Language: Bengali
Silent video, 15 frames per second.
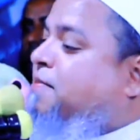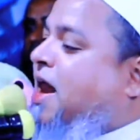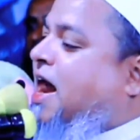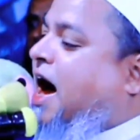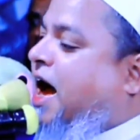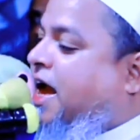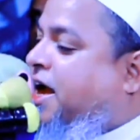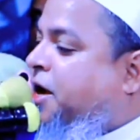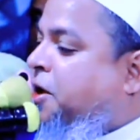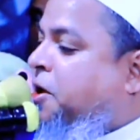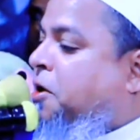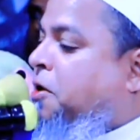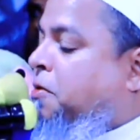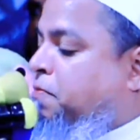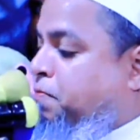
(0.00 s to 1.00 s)
বেলায়
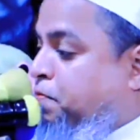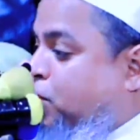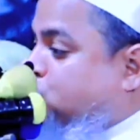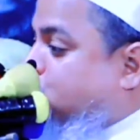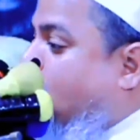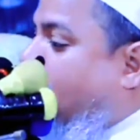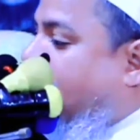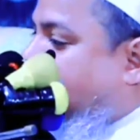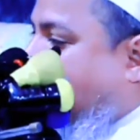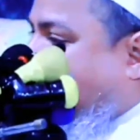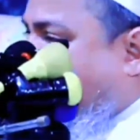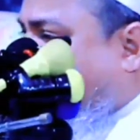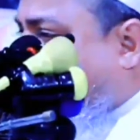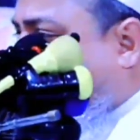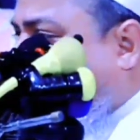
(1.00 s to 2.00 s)

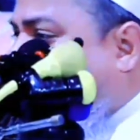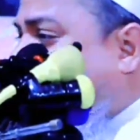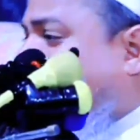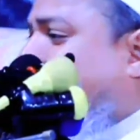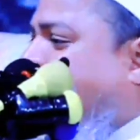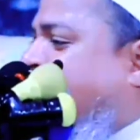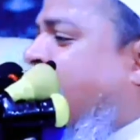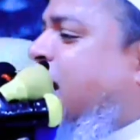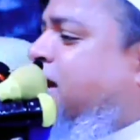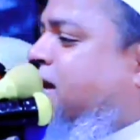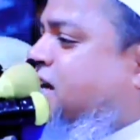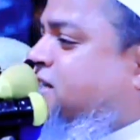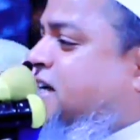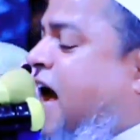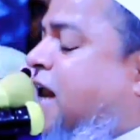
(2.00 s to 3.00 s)
মুসলমানিত্বের বেলায়
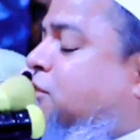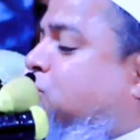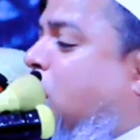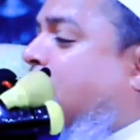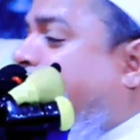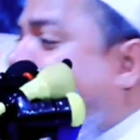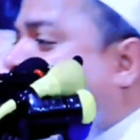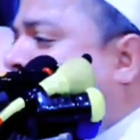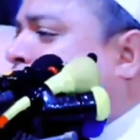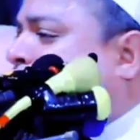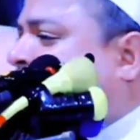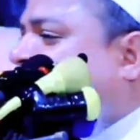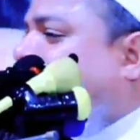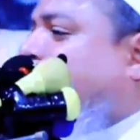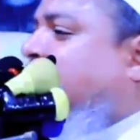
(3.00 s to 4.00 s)
নিজের দলের
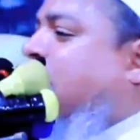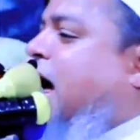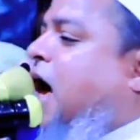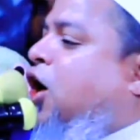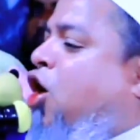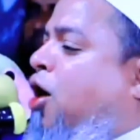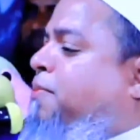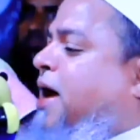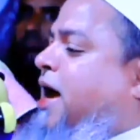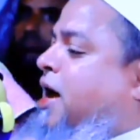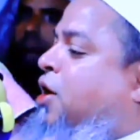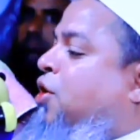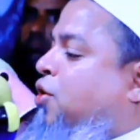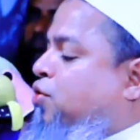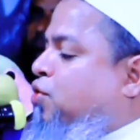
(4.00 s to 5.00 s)
লোকের বেলায় হবে
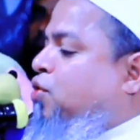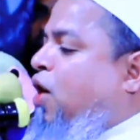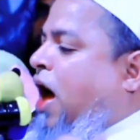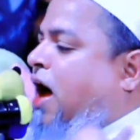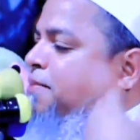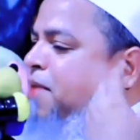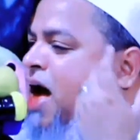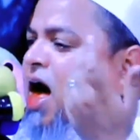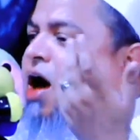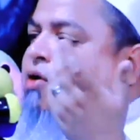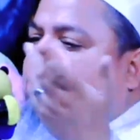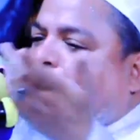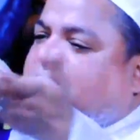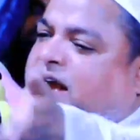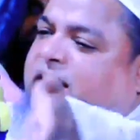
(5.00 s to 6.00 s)
রুহামা
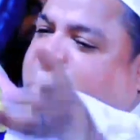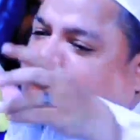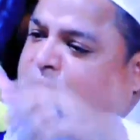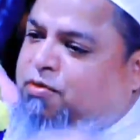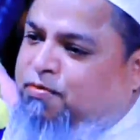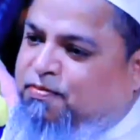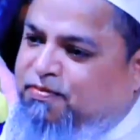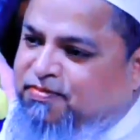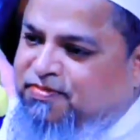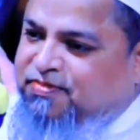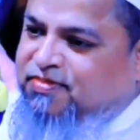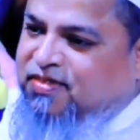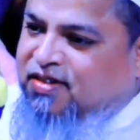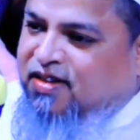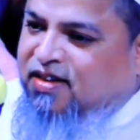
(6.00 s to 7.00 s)
উবাইনাহু
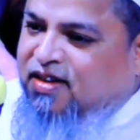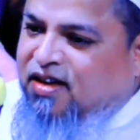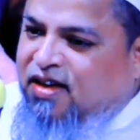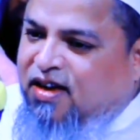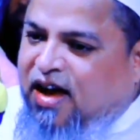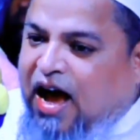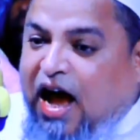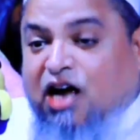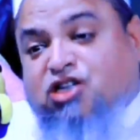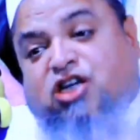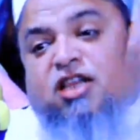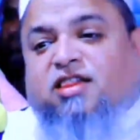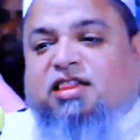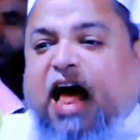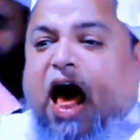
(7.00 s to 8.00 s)

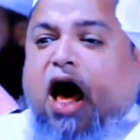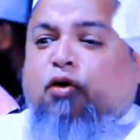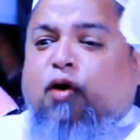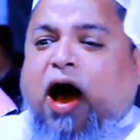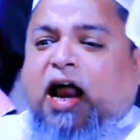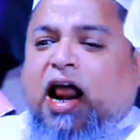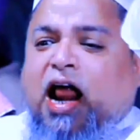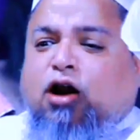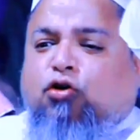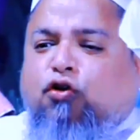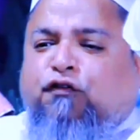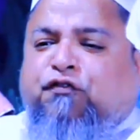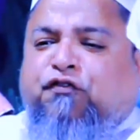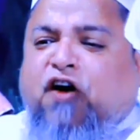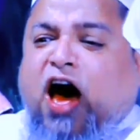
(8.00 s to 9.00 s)
আশিদ্দাউ আলাল
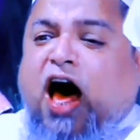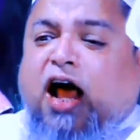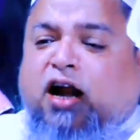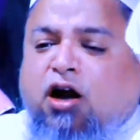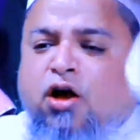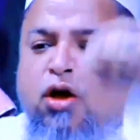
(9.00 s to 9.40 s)
কুফার